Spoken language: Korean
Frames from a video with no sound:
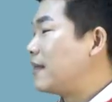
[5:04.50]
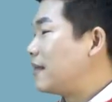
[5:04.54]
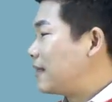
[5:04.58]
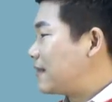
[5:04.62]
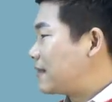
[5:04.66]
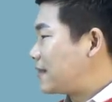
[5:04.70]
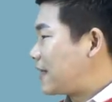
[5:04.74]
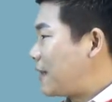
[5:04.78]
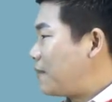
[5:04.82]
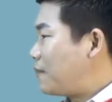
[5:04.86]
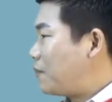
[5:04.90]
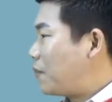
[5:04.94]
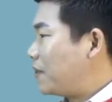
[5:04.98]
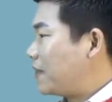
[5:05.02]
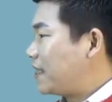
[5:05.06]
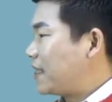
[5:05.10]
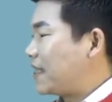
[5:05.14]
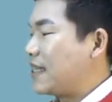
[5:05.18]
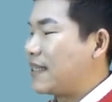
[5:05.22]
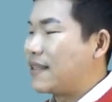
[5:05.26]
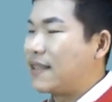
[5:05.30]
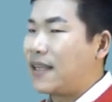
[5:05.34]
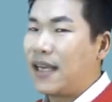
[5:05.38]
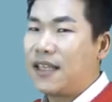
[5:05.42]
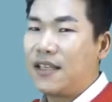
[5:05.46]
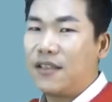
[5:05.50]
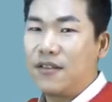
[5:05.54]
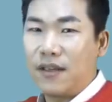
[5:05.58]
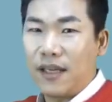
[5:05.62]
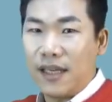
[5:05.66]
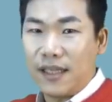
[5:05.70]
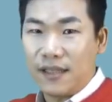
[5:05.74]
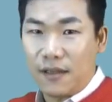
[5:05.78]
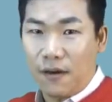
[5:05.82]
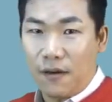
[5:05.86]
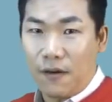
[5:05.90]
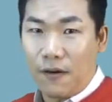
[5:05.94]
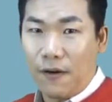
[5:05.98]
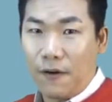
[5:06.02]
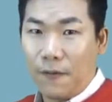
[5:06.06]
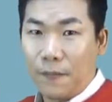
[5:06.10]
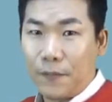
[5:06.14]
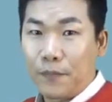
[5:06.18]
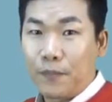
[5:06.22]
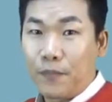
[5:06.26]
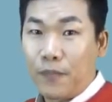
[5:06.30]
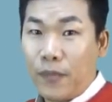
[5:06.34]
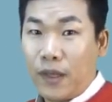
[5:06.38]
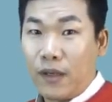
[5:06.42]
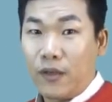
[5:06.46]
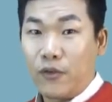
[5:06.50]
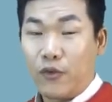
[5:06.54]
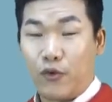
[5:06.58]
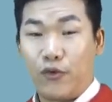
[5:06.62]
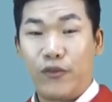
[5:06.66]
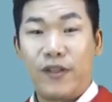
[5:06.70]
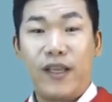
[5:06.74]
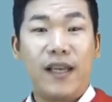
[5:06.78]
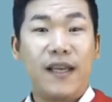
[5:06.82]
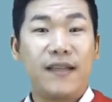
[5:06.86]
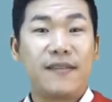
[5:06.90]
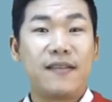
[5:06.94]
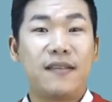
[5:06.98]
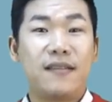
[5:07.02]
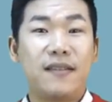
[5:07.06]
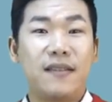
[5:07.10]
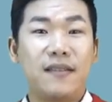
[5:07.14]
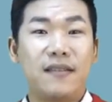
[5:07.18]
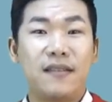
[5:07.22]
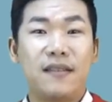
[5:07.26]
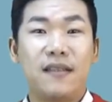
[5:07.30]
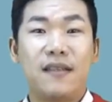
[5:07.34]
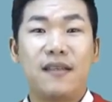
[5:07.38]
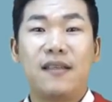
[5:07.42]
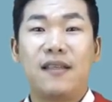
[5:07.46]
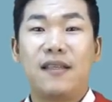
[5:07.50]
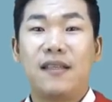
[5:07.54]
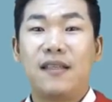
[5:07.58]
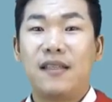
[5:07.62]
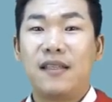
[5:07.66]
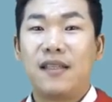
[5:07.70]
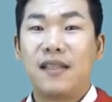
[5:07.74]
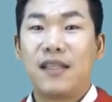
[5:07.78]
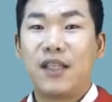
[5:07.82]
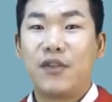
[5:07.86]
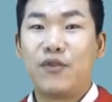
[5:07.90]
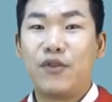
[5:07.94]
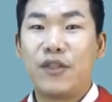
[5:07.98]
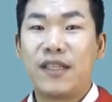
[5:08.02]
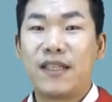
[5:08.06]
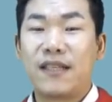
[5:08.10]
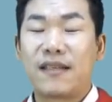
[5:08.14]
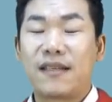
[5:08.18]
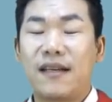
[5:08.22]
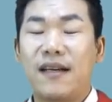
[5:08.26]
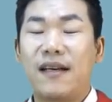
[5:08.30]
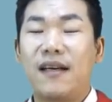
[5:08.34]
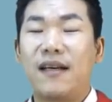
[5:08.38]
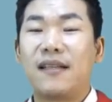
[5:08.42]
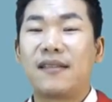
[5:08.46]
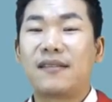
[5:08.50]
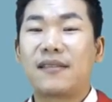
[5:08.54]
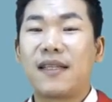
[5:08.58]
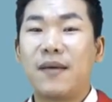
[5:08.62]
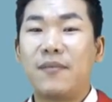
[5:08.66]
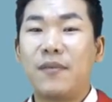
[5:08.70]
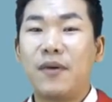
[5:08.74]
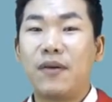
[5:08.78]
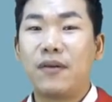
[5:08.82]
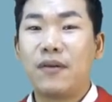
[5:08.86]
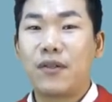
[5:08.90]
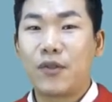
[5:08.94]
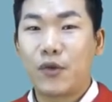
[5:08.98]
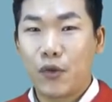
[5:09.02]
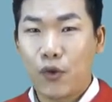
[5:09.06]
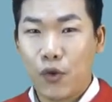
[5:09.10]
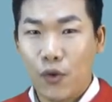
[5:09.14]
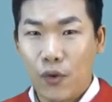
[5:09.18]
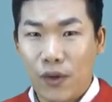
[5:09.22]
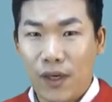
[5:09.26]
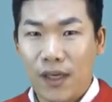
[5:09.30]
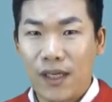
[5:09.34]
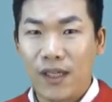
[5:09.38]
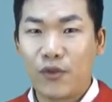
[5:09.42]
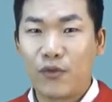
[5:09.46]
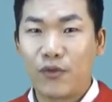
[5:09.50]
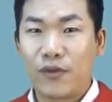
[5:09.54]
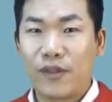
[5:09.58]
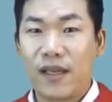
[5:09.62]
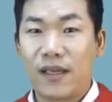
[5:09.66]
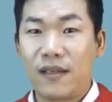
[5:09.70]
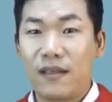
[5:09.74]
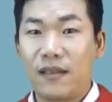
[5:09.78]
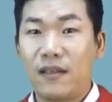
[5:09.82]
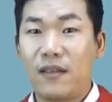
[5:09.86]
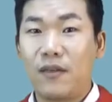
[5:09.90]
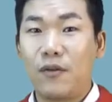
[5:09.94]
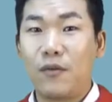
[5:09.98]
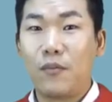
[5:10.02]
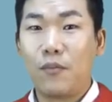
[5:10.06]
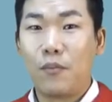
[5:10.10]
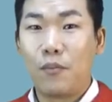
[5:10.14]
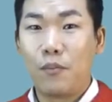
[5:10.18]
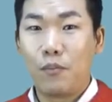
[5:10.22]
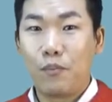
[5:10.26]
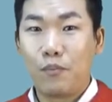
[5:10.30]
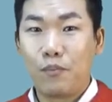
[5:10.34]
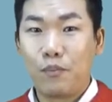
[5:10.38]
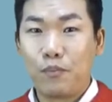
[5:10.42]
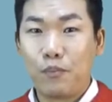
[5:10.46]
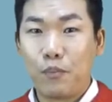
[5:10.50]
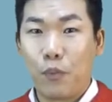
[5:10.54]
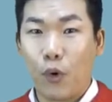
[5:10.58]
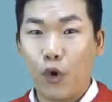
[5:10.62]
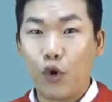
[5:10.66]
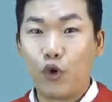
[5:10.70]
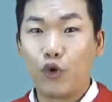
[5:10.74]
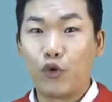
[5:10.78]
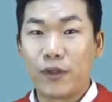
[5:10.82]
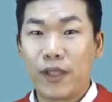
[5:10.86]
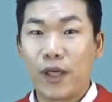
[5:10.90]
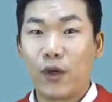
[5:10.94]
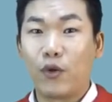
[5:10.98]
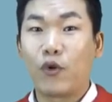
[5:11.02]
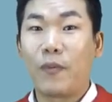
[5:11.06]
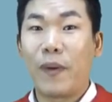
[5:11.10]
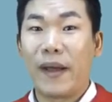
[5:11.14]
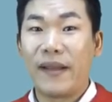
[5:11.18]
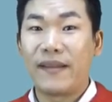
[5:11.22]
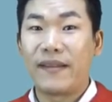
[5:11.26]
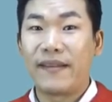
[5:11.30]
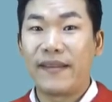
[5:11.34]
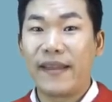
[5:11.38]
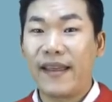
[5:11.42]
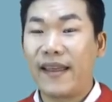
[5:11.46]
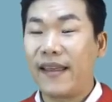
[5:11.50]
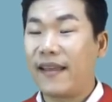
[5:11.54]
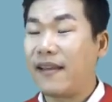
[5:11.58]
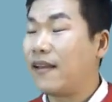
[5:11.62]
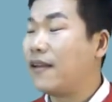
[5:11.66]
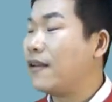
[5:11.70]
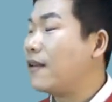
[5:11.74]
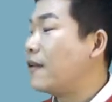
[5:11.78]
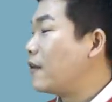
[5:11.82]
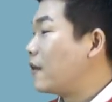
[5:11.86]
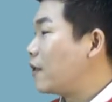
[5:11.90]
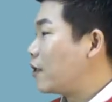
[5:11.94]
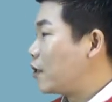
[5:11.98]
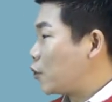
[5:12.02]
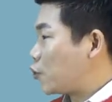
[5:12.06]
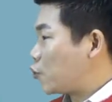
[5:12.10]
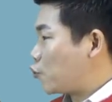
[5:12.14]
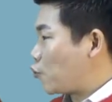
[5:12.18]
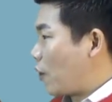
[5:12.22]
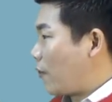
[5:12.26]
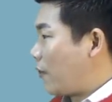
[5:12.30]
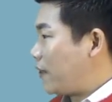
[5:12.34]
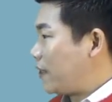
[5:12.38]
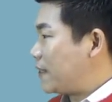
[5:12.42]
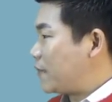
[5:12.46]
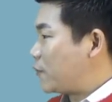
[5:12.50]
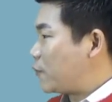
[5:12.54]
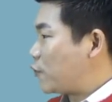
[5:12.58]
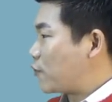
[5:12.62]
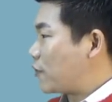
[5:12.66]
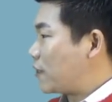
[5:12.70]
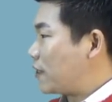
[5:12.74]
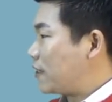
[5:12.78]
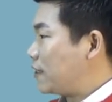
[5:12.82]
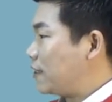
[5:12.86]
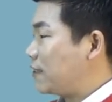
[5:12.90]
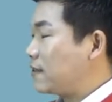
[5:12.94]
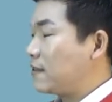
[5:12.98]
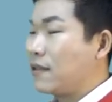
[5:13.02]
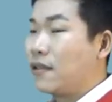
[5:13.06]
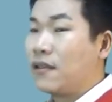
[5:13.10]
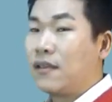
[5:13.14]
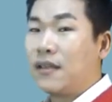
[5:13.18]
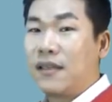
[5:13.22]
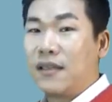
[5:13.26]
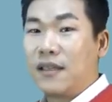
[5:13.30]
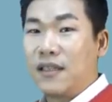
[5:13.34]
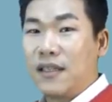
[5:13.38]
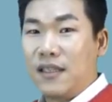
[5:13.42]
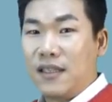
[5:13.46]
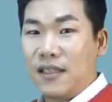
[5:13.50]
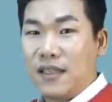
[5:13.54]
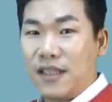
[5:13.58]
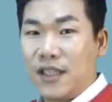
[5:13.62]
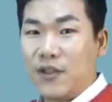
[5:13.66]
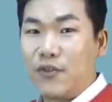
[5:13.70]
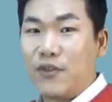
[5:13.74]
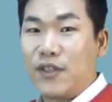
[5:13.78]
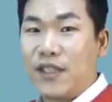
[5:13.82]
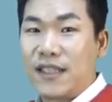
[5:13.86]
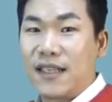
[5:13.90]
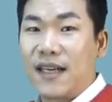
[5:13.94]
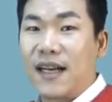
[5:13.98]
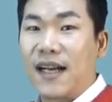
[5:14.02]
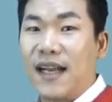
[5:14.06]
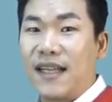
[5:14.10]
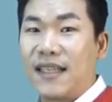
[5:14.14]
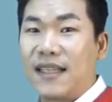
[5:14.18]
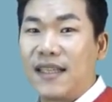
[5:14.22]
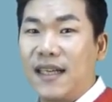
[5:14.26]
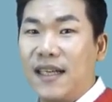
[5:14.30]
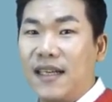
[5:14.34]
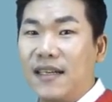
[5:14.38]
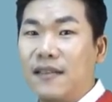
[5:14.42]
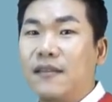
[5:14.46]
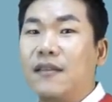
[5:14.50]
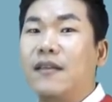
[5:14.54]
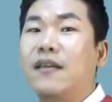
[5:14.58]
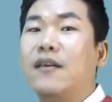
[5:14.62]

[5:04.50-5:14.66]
3번 기타 지역에서 주택에서는 기준 시가 3억을 초과하는 주택을 보유주택으로 봤는데 조합원 입주권은 기준 시가가 아니라